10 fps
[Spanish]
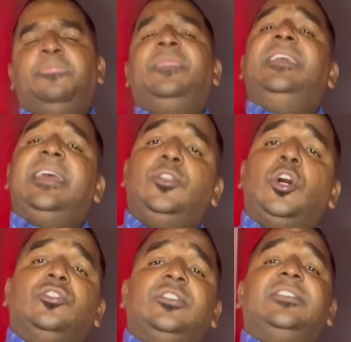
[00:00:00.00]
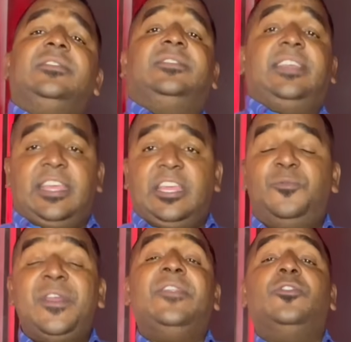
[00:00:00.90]
Y entonces seguir
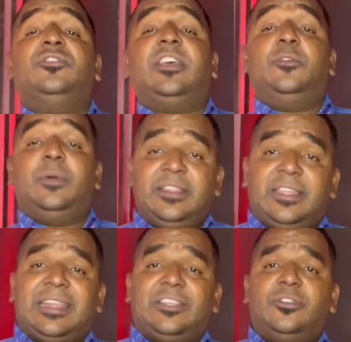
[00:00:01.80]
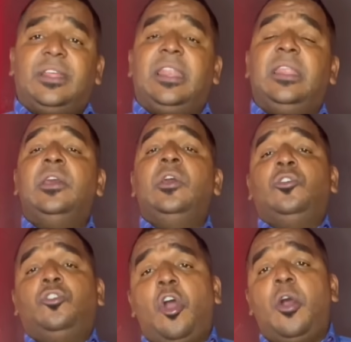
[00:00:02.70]
viéndose a nivel internacional
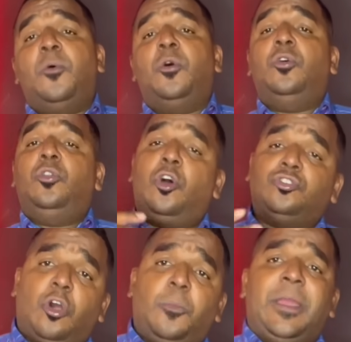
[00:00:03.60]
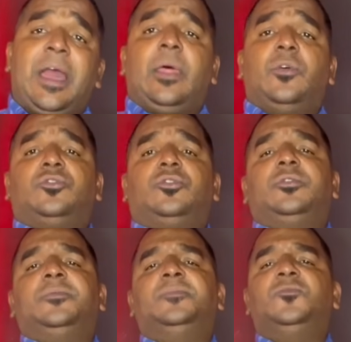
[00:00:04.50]
como los
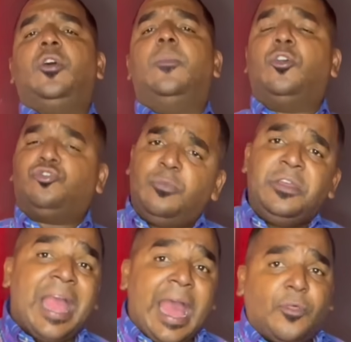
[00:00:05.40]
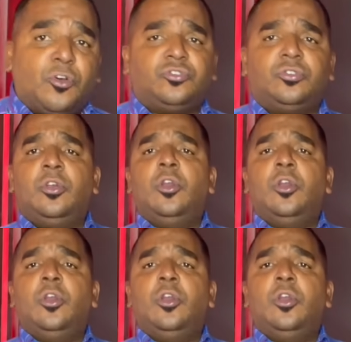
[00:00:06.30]
golpeados, como los humillados,